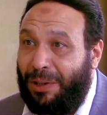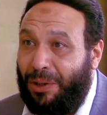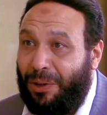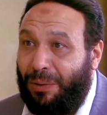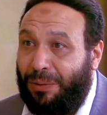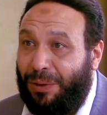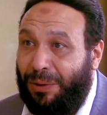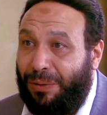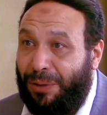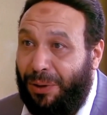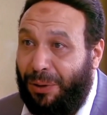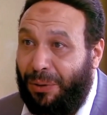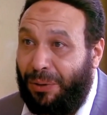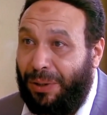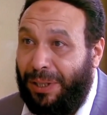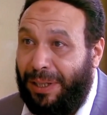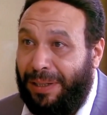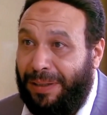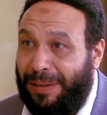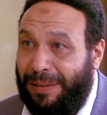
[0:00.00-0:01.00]
اللي أنا شفته في
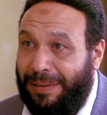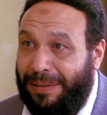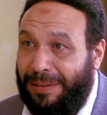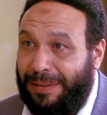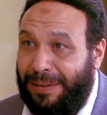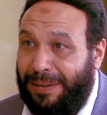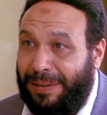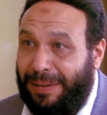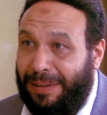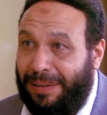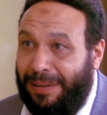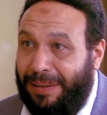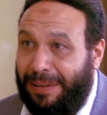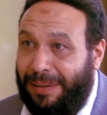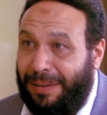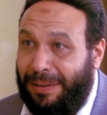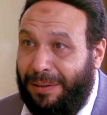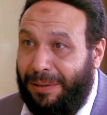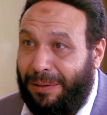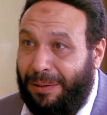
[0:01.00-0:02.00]
الرؤيا
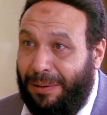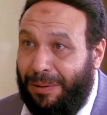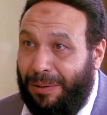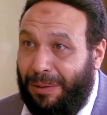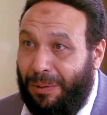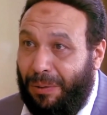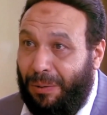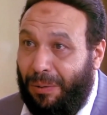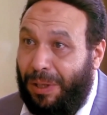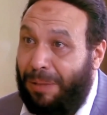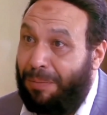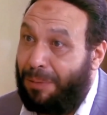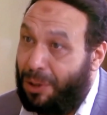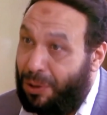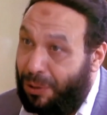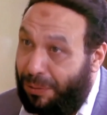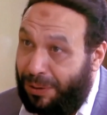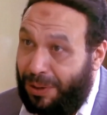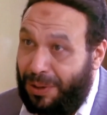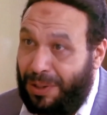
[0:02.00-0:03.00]

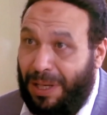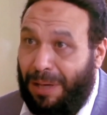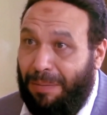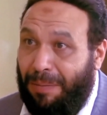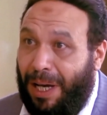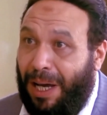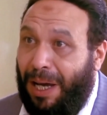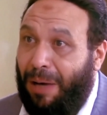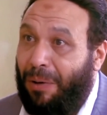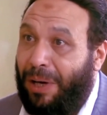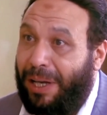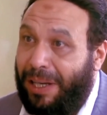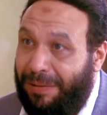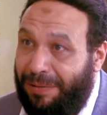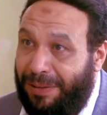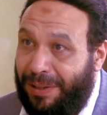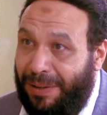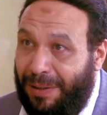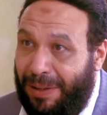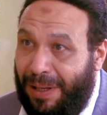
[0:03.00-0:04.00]
ولما شفت صباح
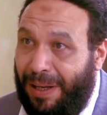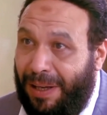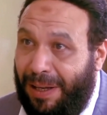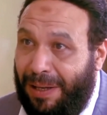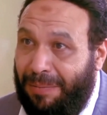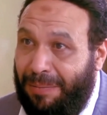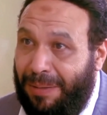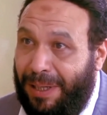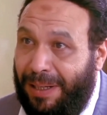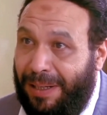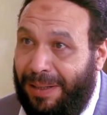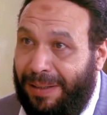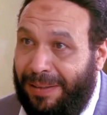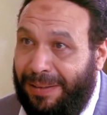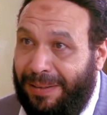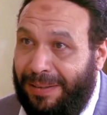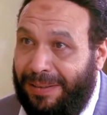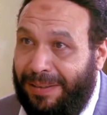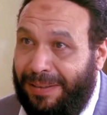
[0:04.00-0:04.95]
وعرفت إنها أرملة